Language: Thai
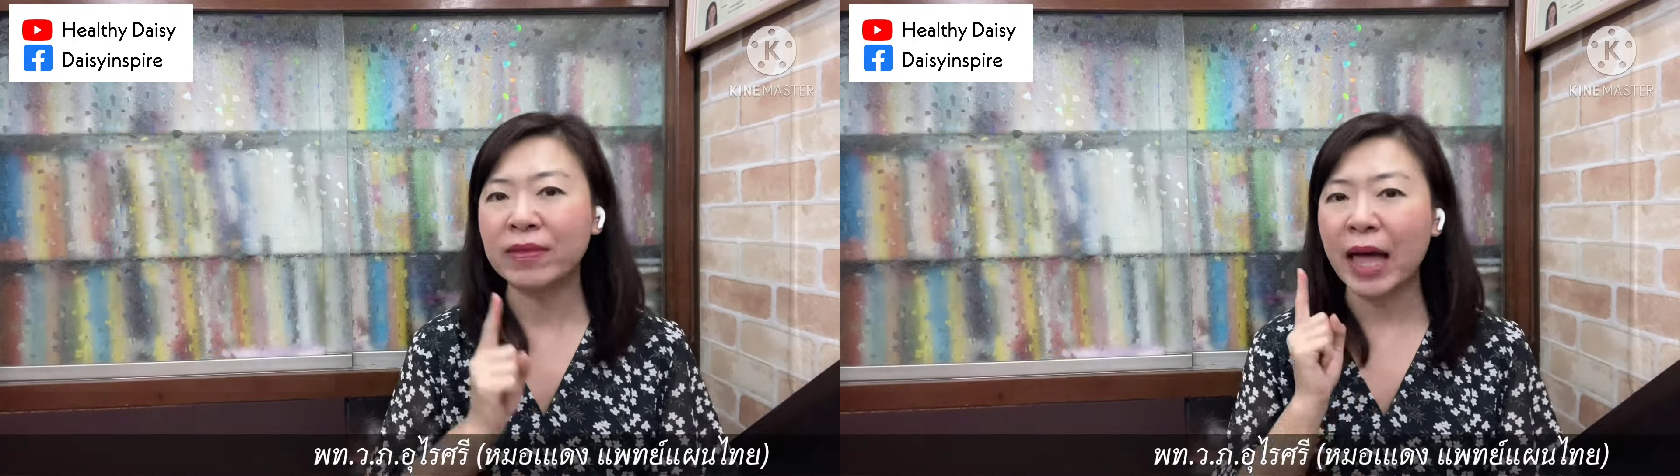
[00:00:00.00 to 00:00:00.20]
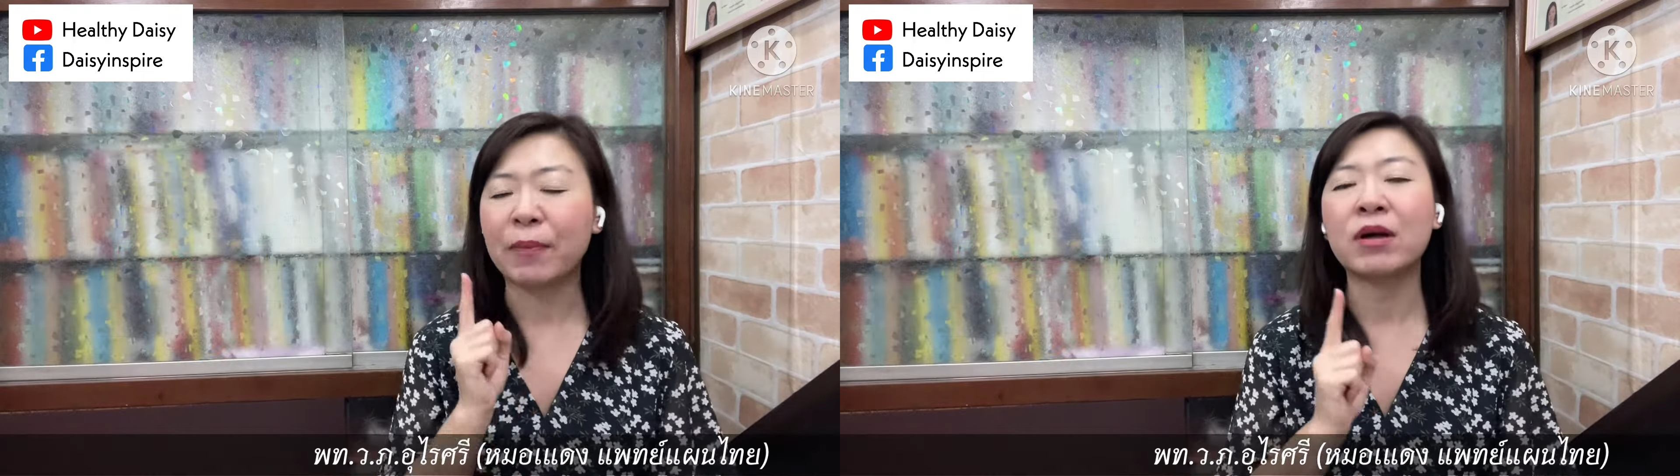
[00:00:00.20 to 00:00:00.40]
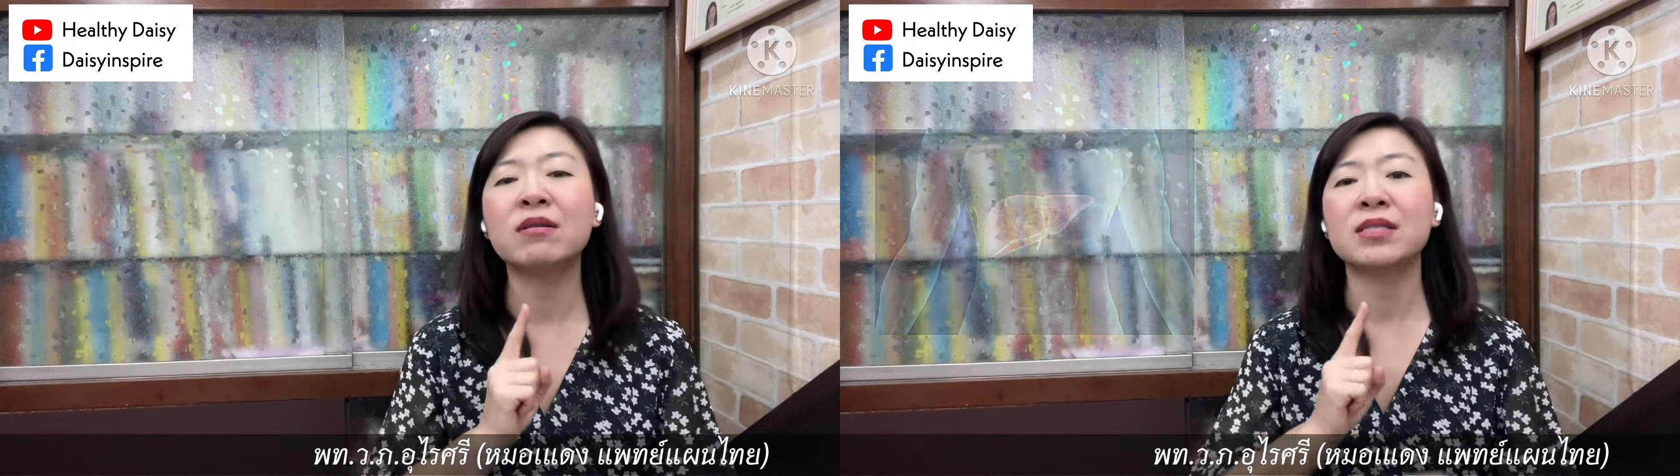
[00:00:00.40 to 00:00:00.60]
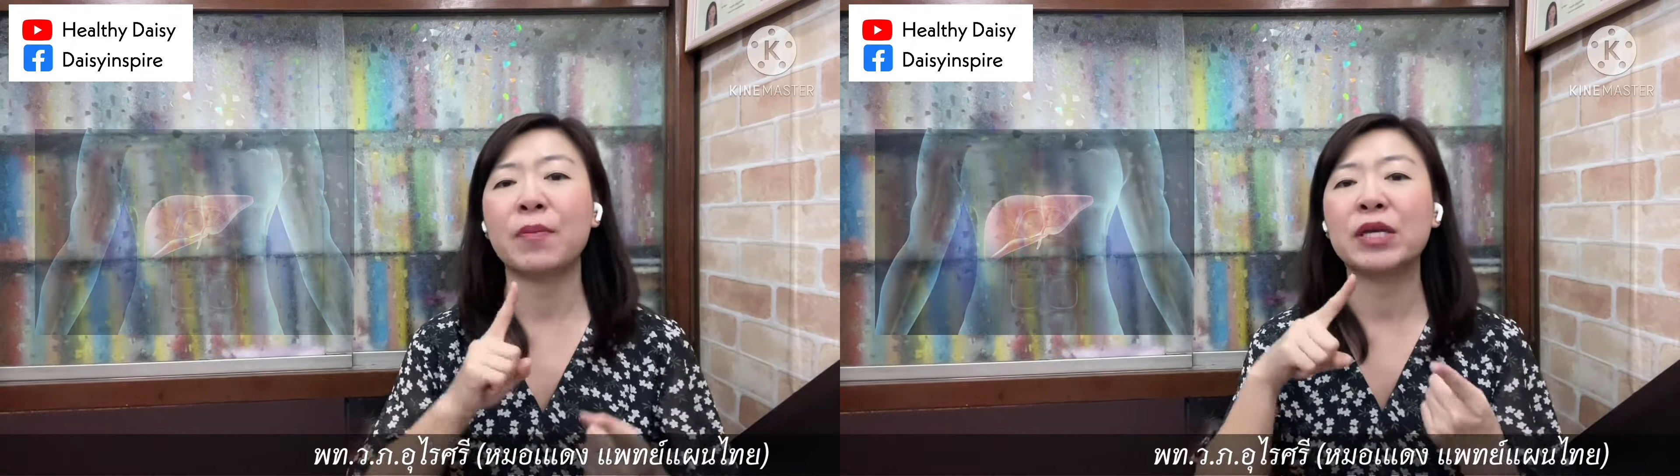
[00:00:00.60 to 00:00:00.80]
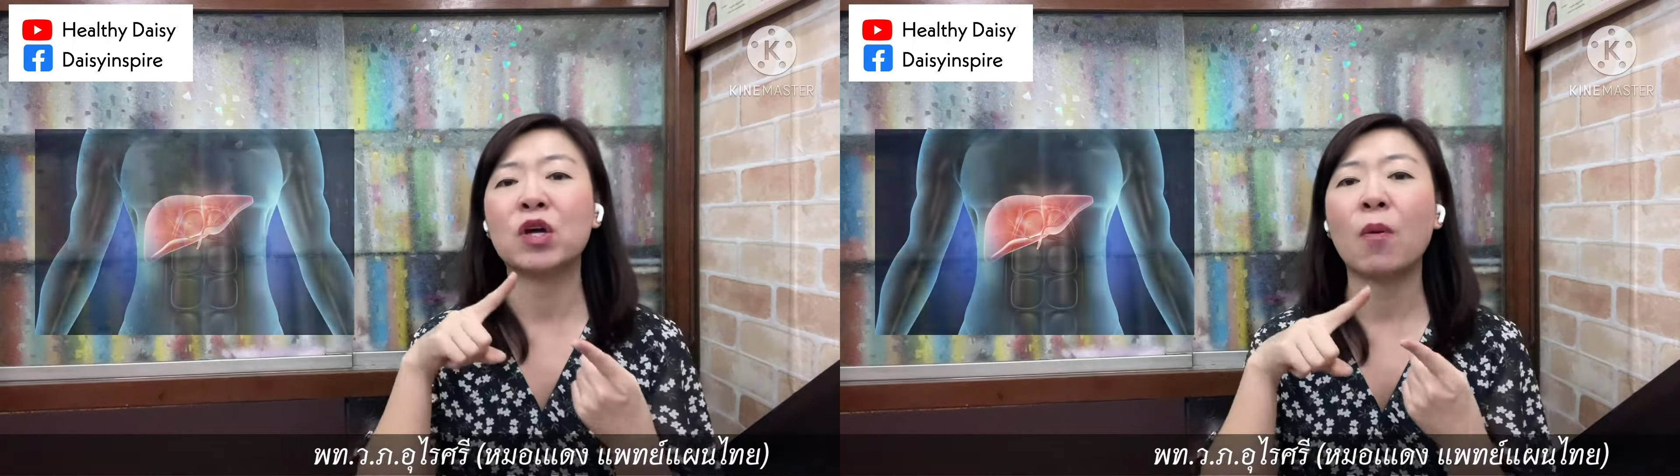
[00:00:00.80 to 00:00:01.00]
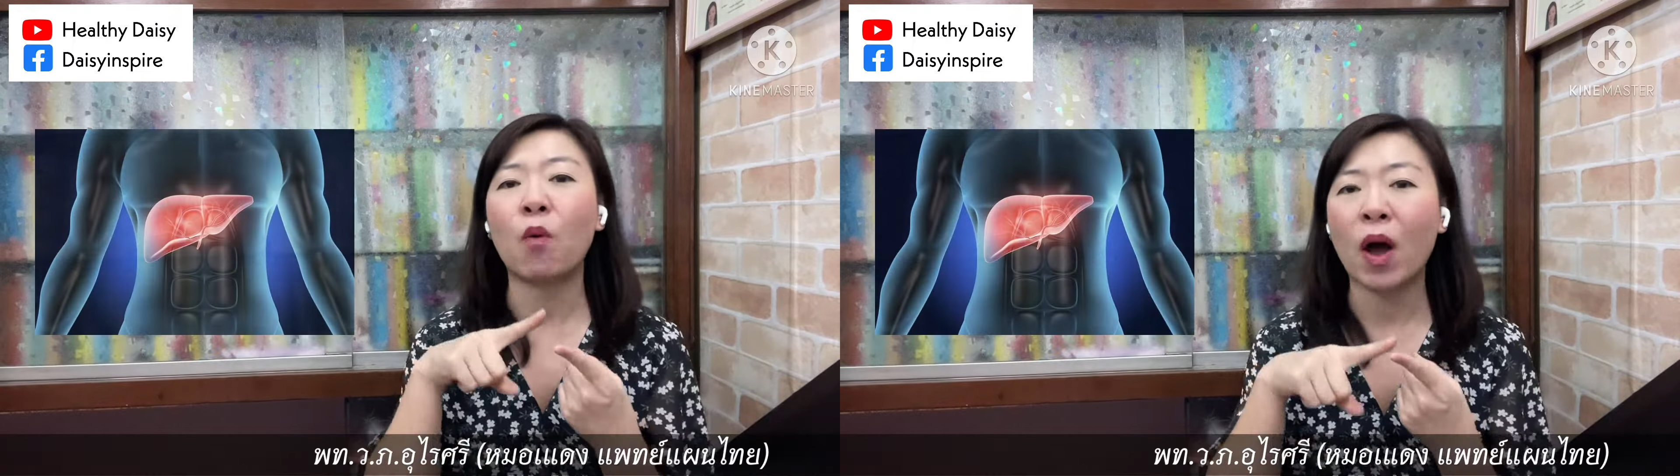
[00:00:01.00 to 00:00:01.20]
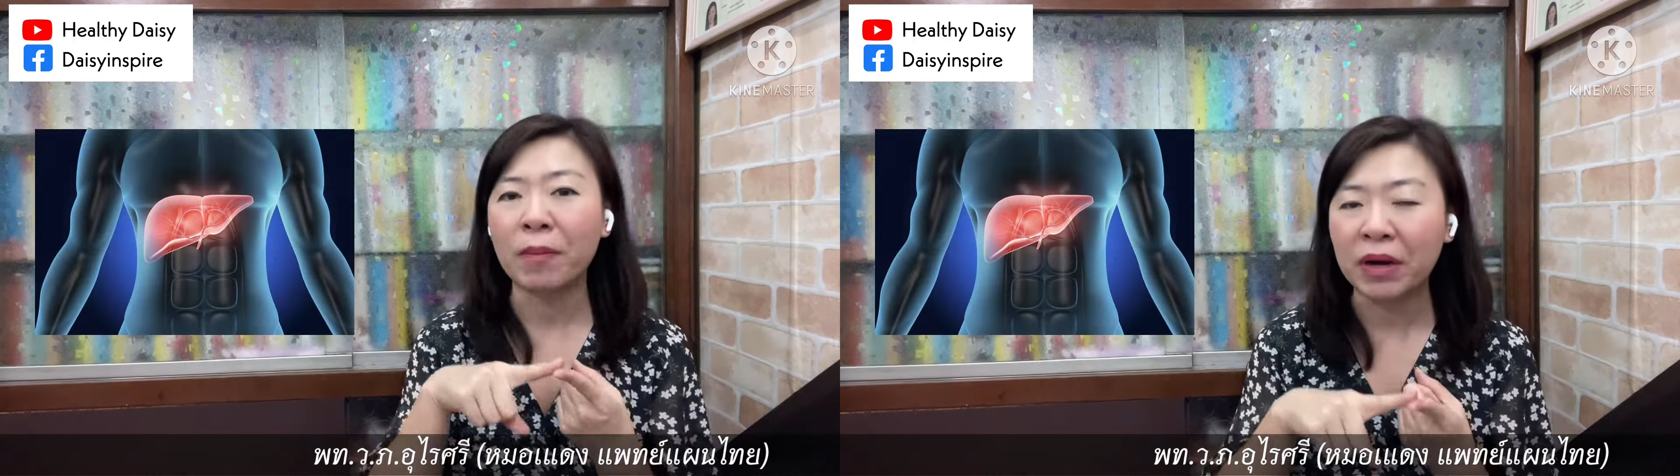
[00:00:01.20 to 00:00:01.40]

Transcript: ตับก็คือจะไม่ชอบความ